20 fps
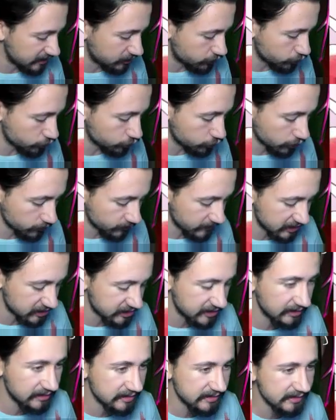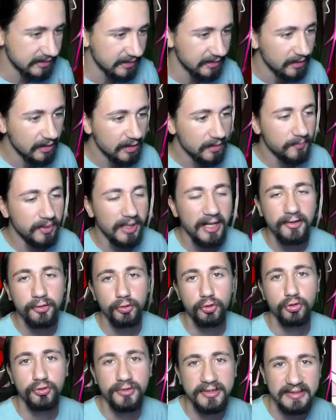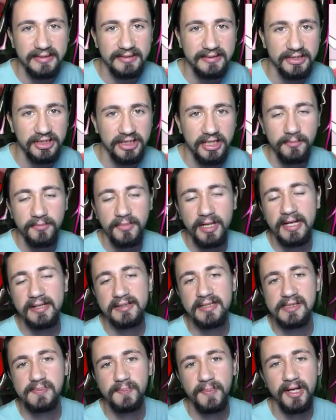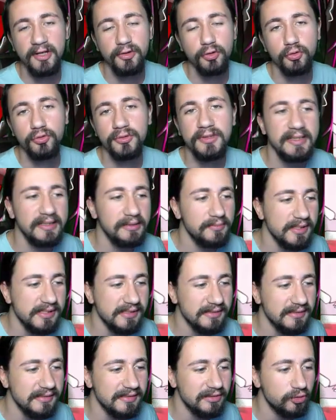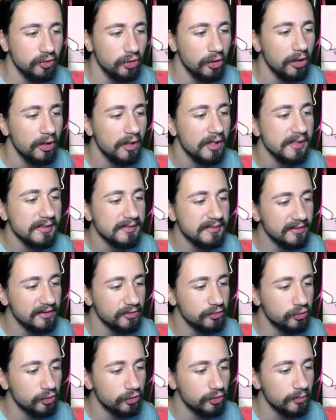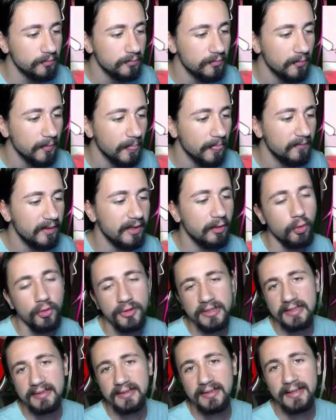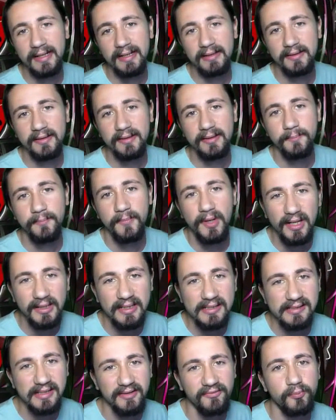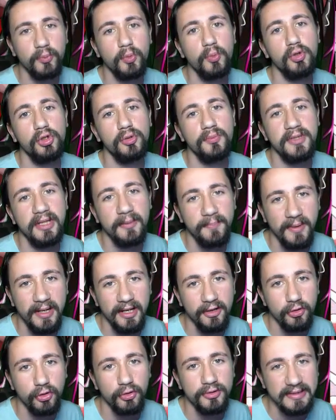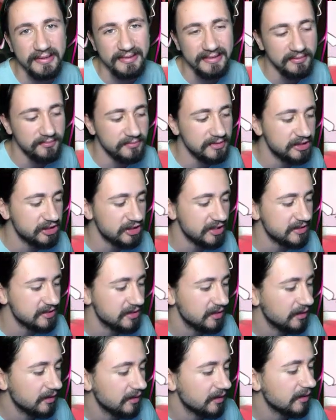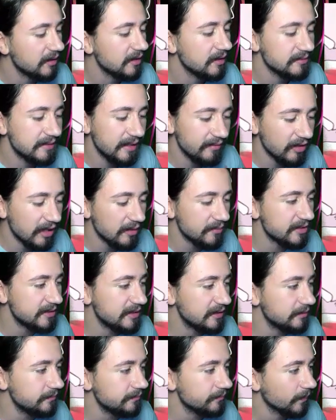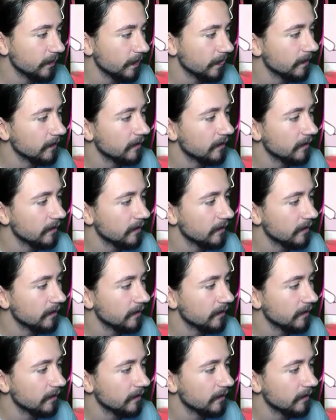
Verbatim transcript: 1, 2, 3, 4, 5 gelirse Pyro'yu dirilteceğim. Herkes Pyro'nun dirilmesini istiyor. Zar atıyorum ve 17 geldi. Maalesef bu bölümde Pyro dirilmeyecek. Devam edelim.